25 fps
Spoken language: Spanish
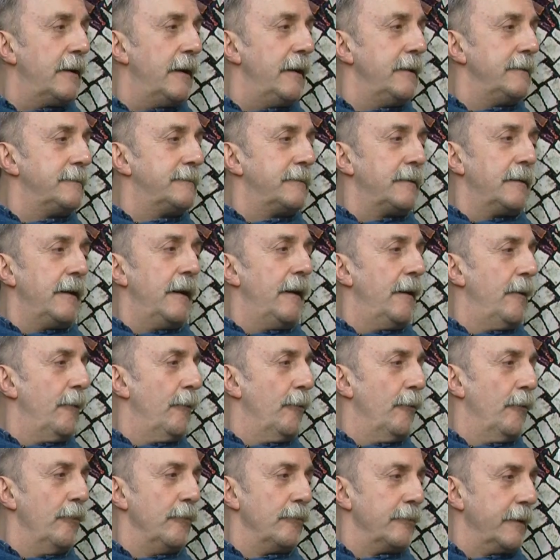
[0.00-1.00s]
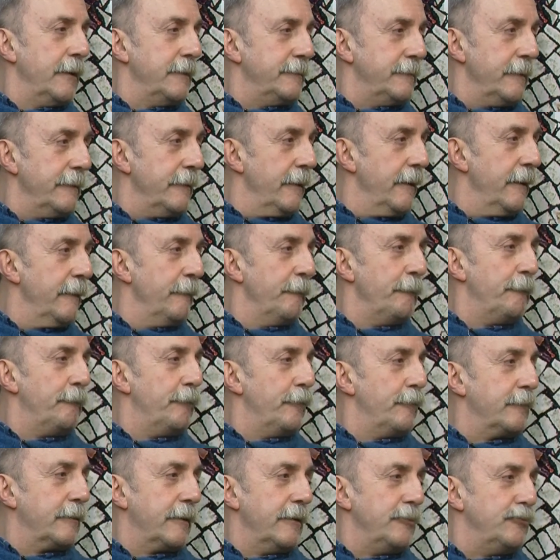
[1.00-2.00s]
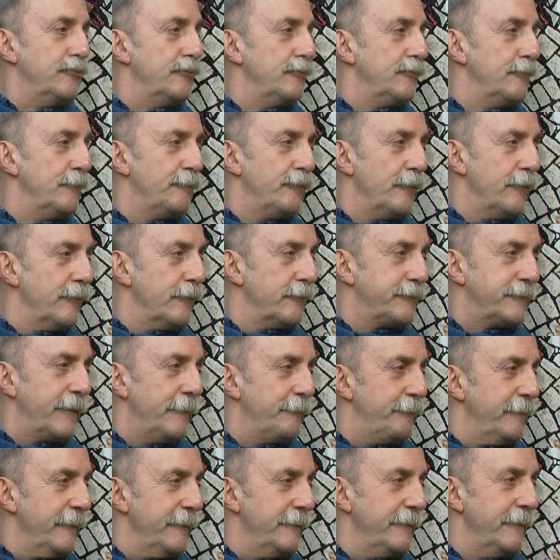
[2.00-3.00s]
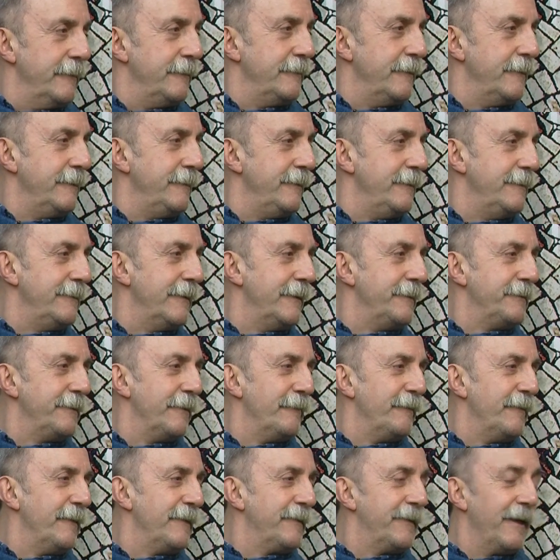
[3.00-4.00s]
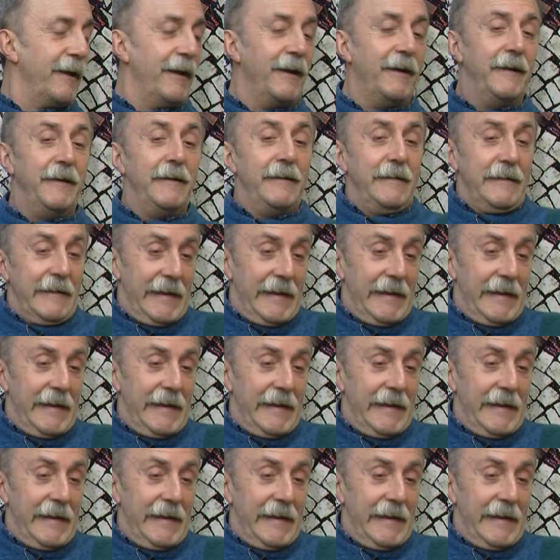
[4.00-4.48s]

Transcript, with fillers: hora extra o que te den, porque yo no puedo estar pendiente de ti tantas veces.